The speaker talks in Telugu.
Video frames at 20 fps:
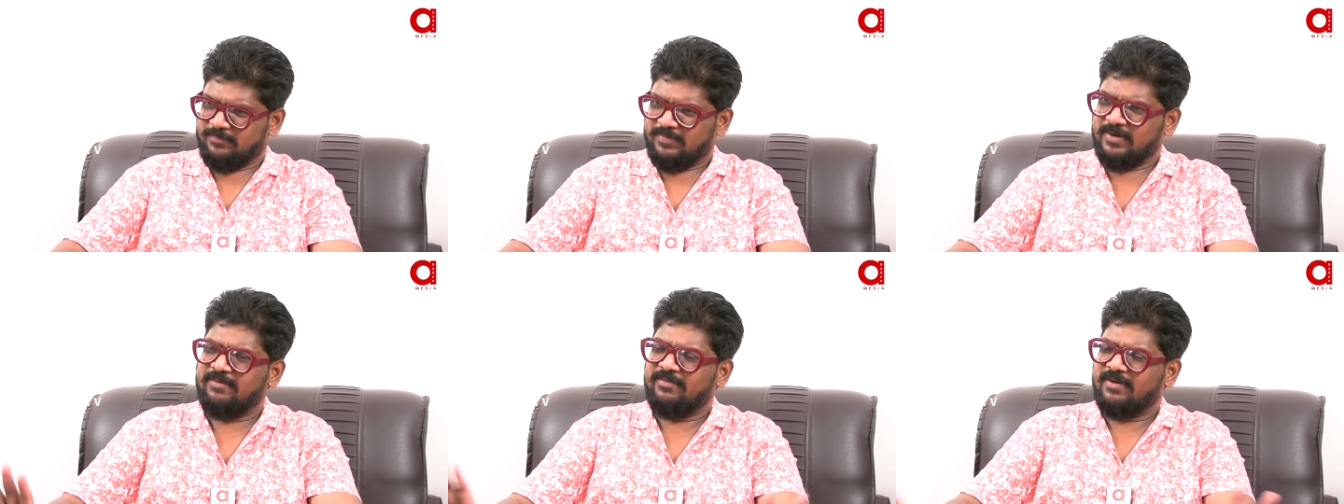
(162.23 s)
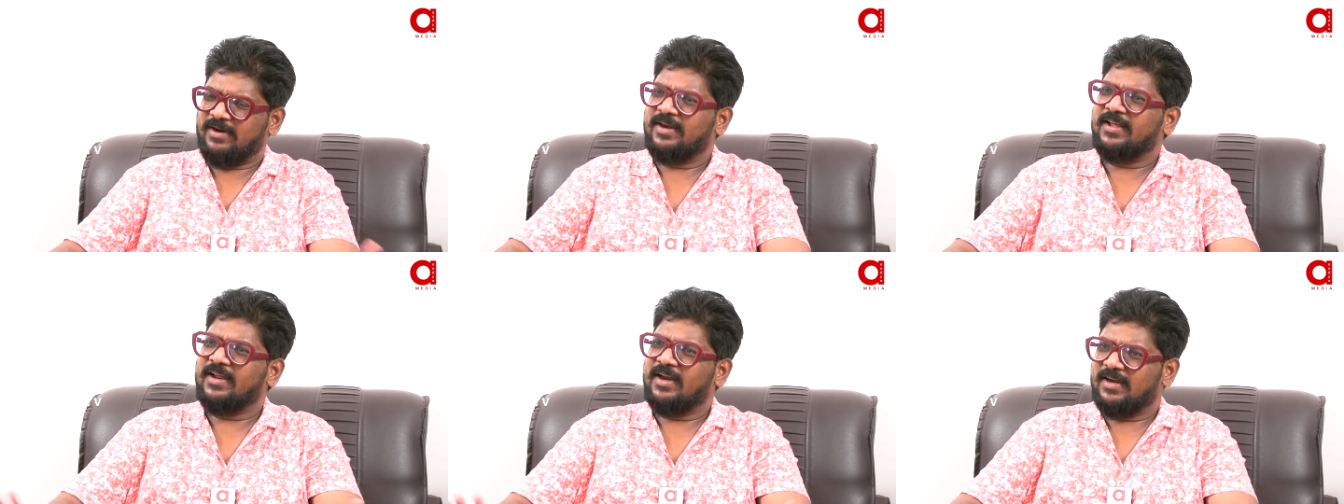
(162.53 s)
ఇప్పుడు
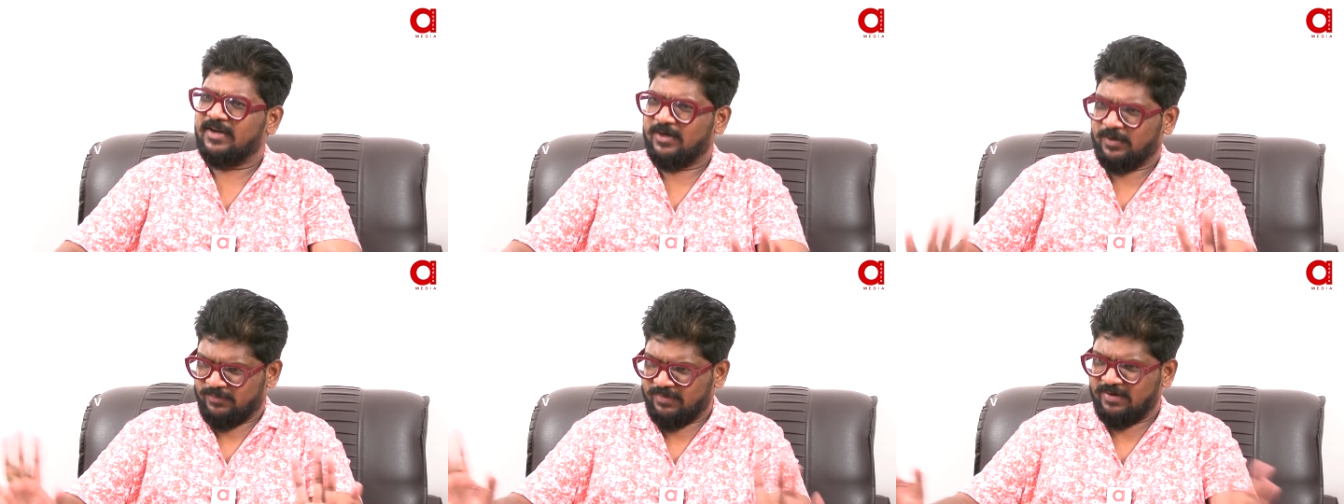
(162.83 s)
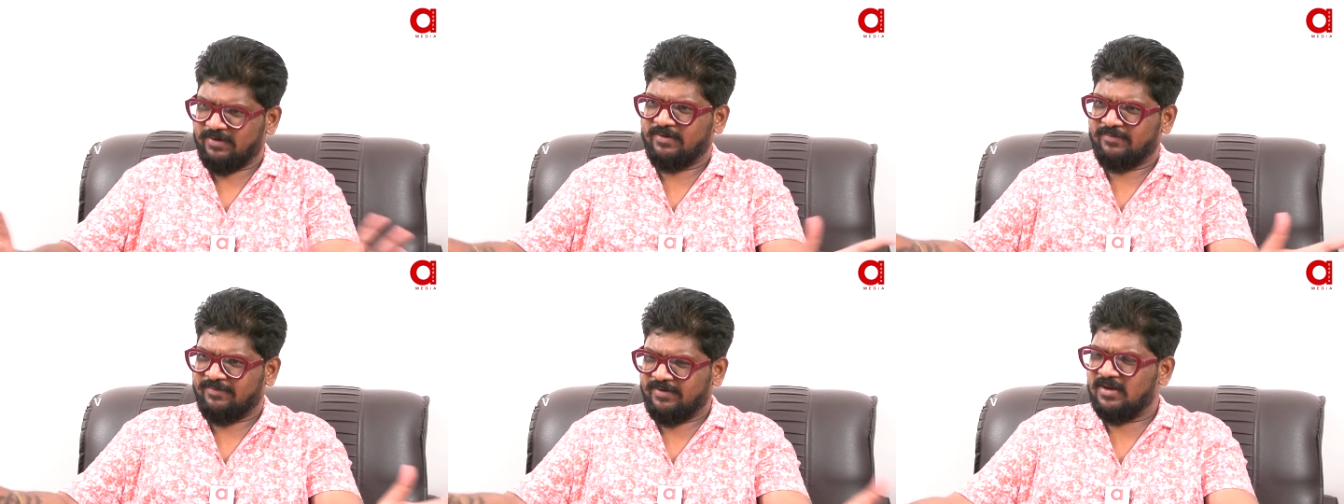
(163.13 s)
ఎవడు అడిగాడు
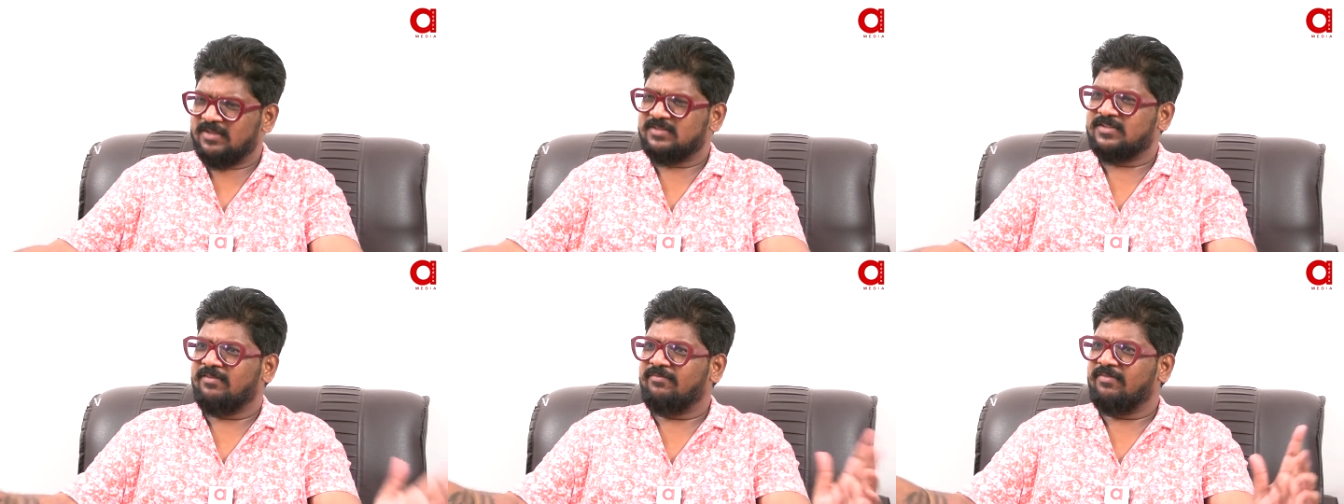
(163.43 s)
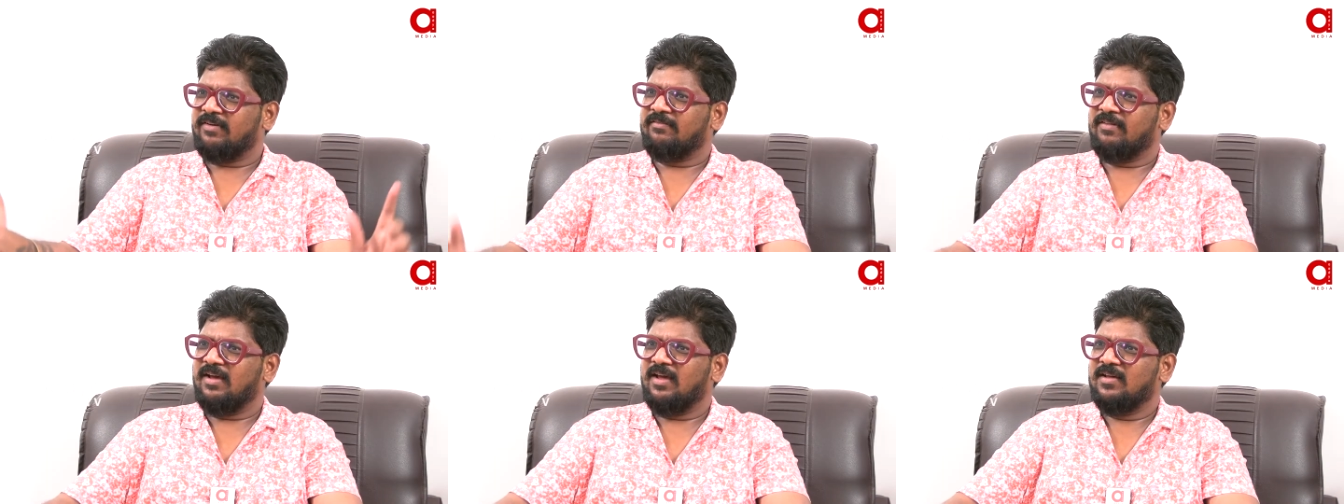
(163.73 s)
నువ్వు ఏమైనా
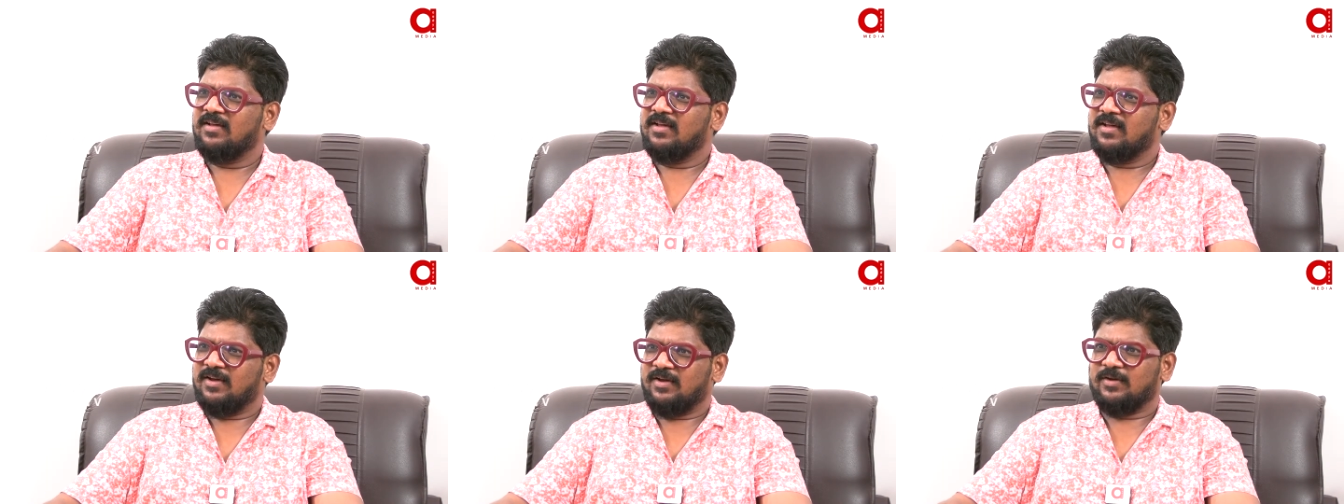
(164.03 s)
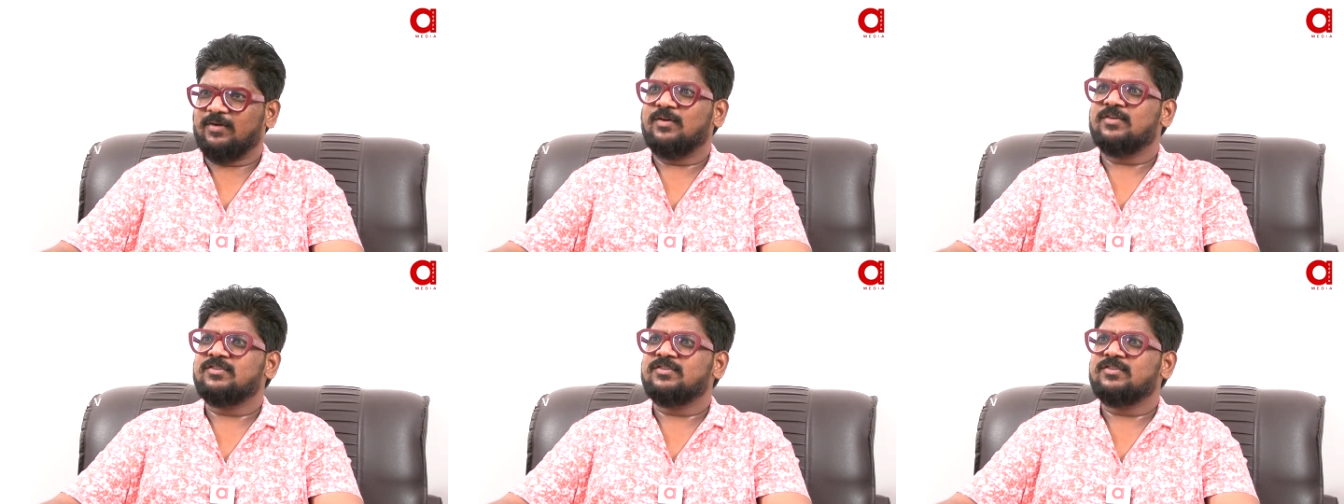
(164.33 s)
ఫిలాసఫర్వా hmm.